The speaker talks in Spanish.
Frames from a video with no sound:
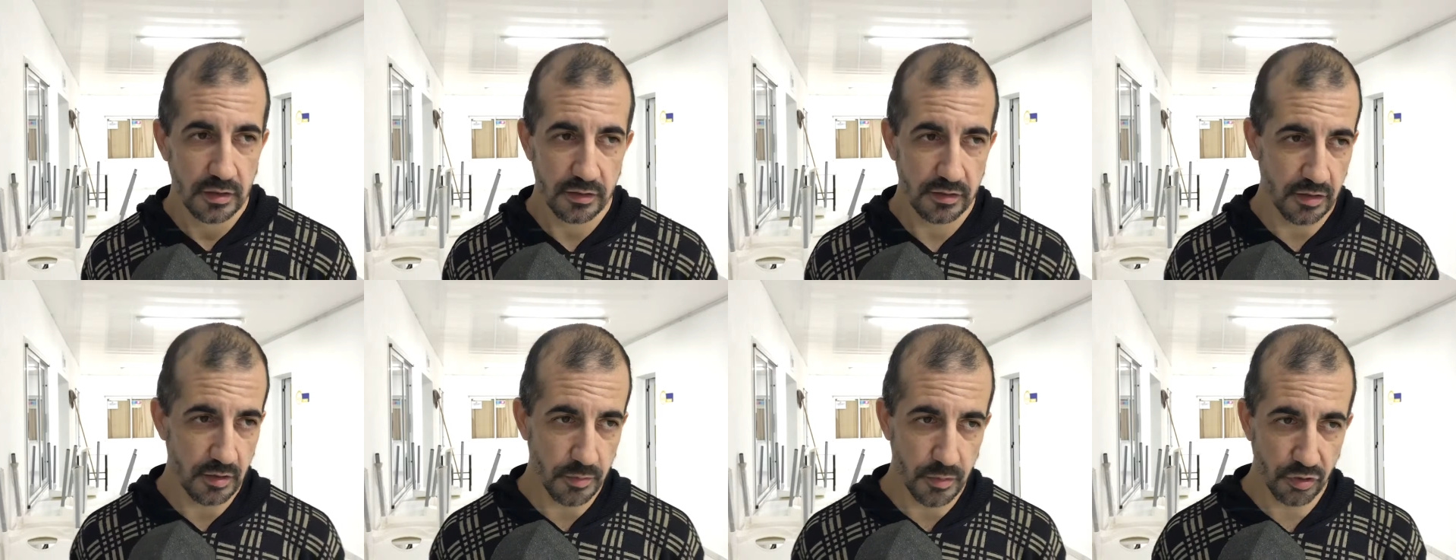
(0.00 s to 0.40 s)

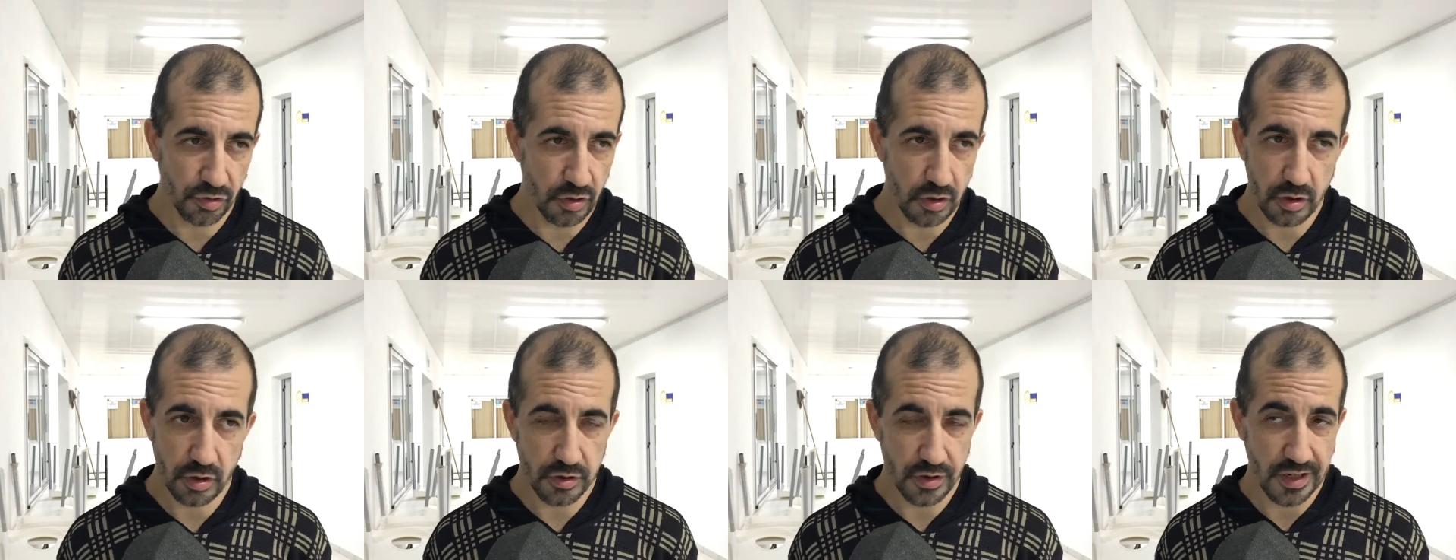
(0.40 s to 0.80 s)
siempre
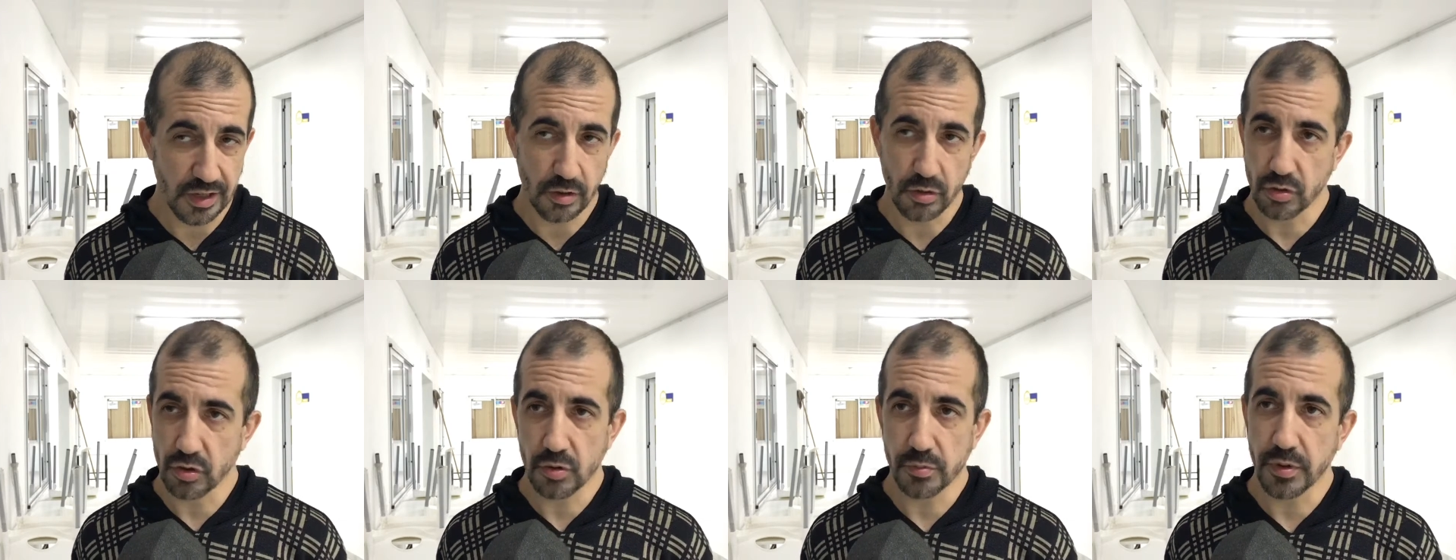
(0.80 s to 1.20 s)
yo los
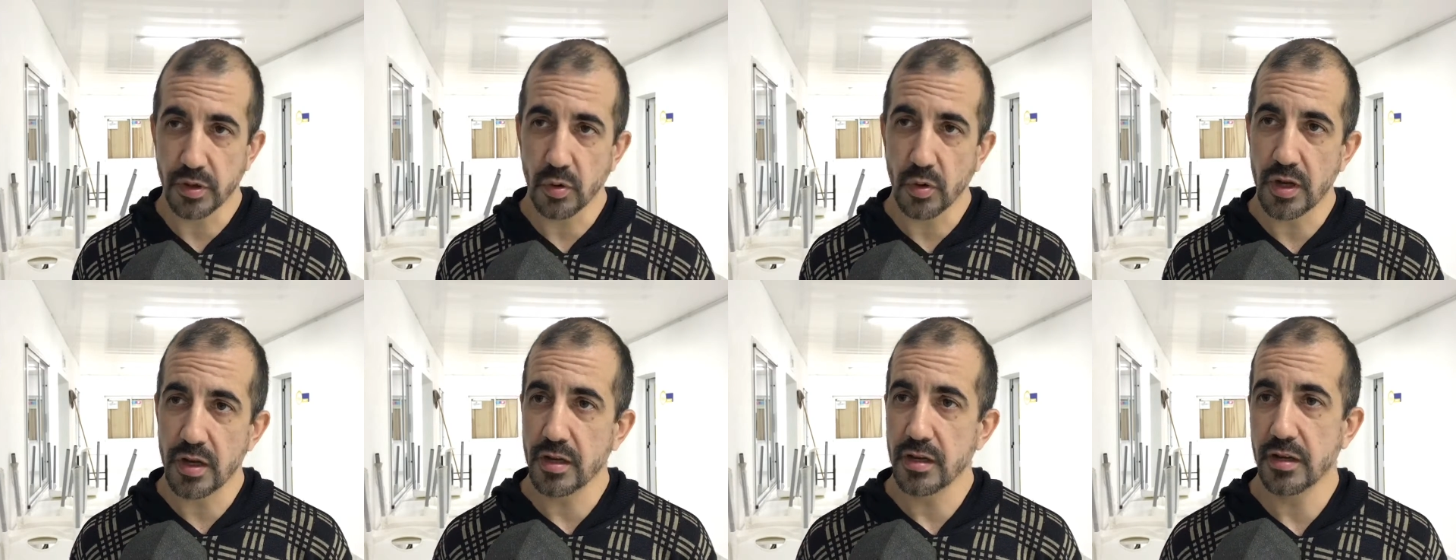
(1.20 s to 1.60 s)
trato todo por
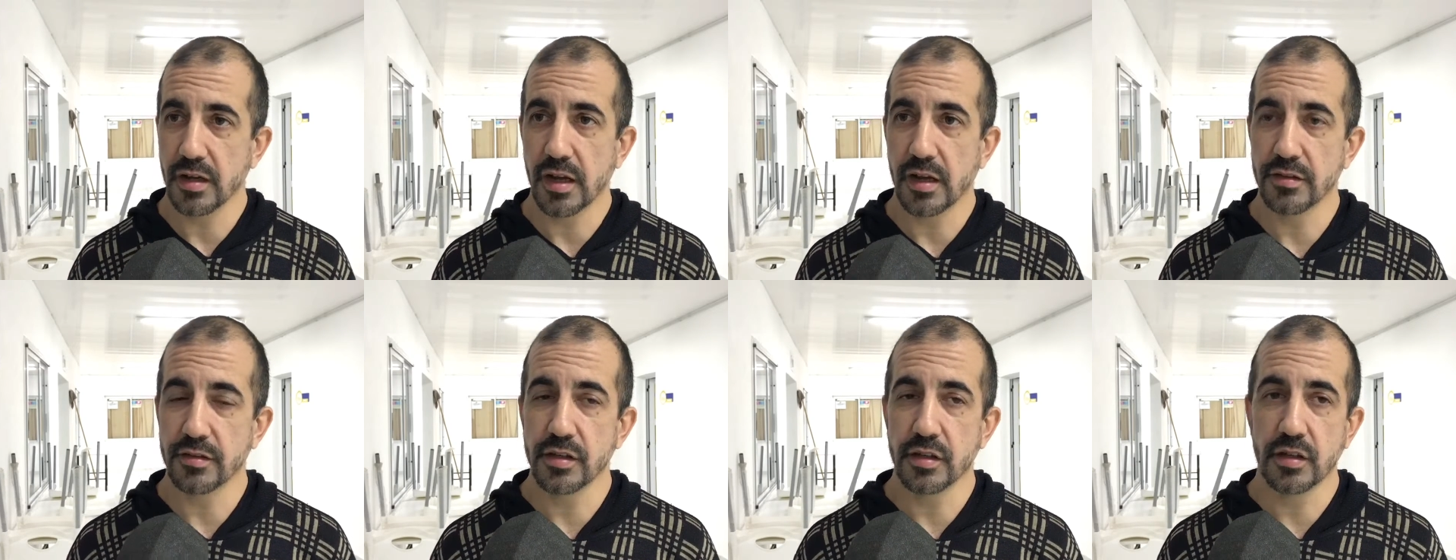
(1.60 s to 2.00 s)
igual,
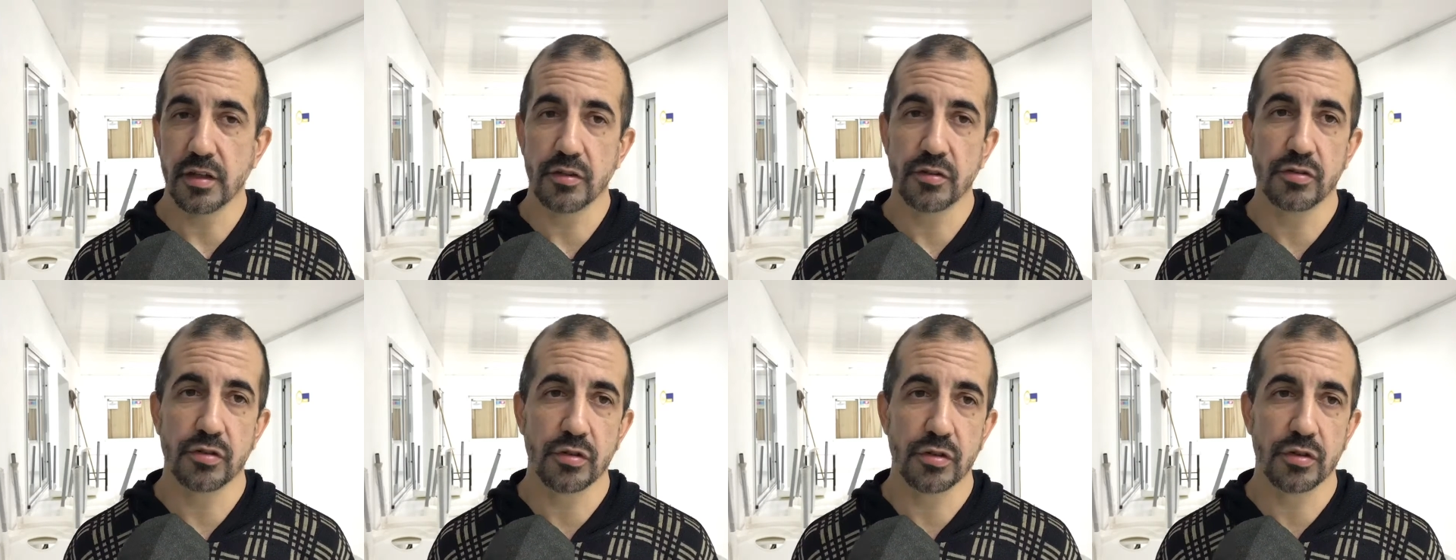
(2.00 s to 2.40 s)
así
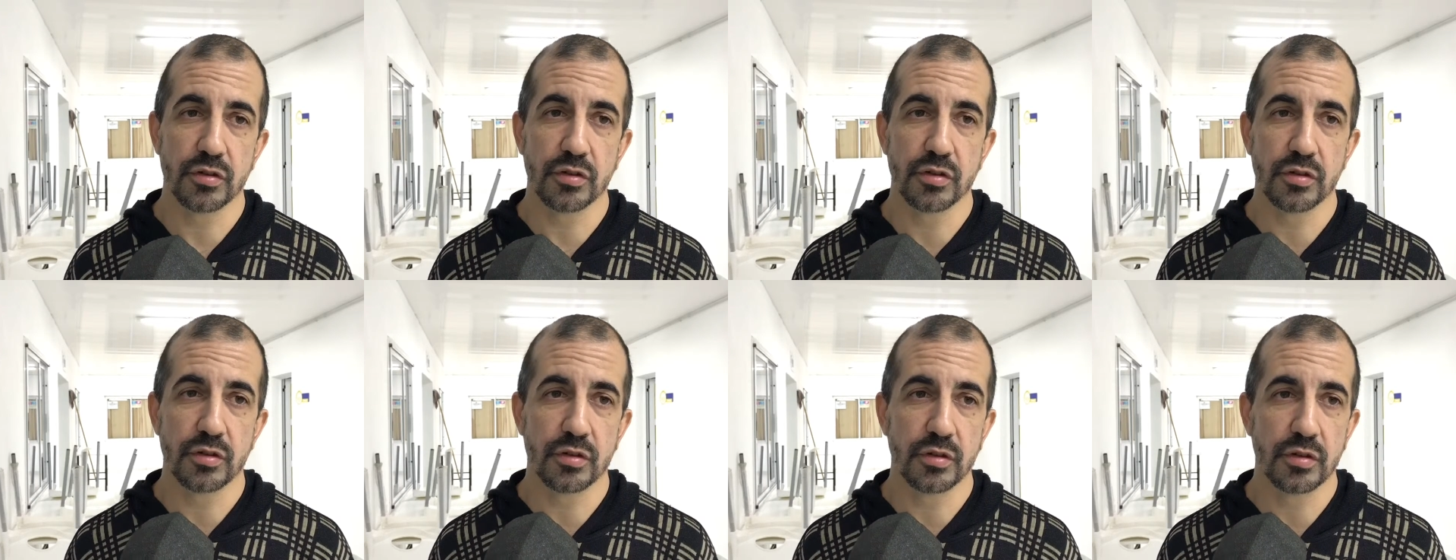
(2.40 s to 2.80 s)
que
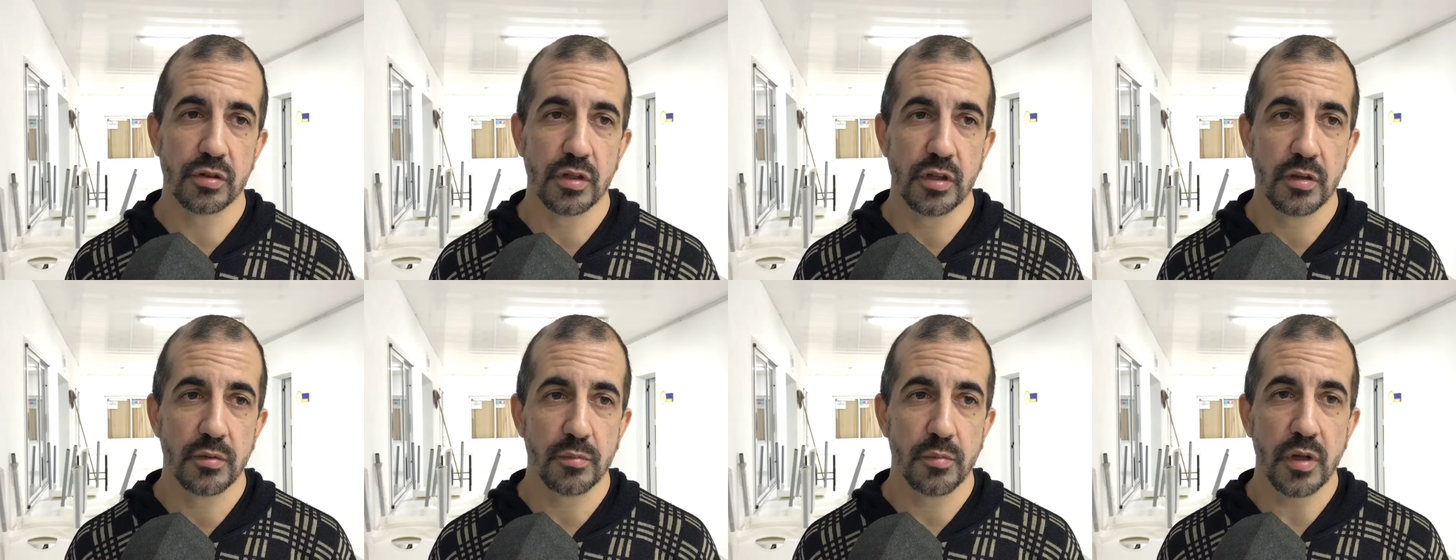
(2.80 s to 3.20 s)
eso
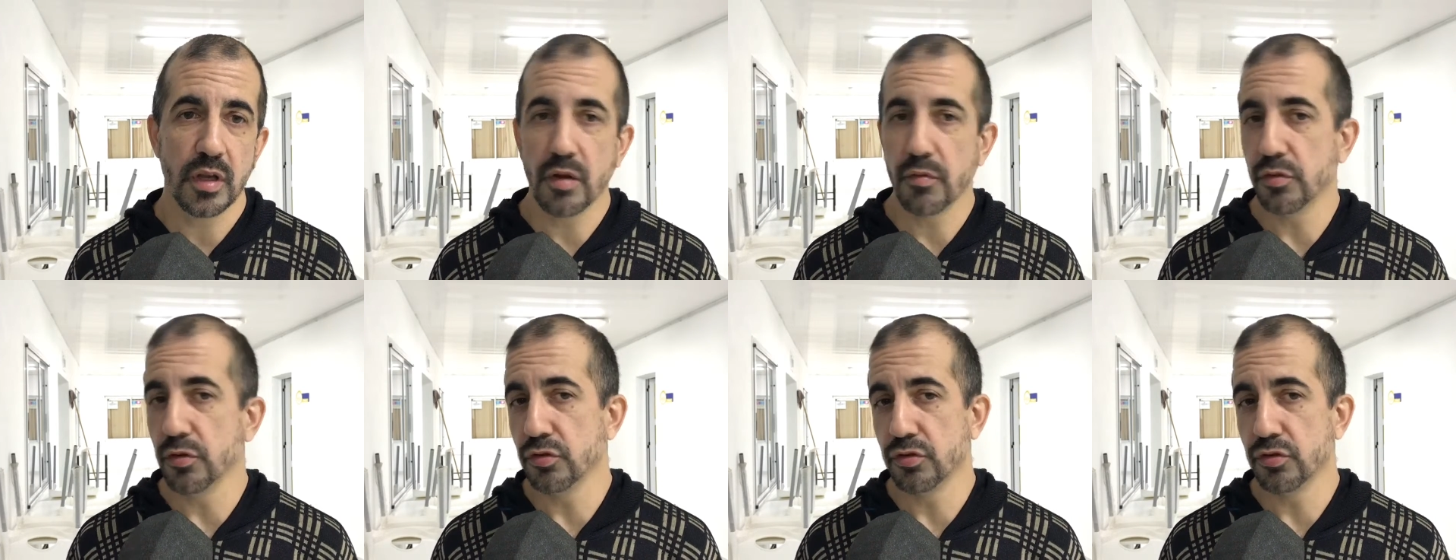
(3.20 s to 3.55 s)
viene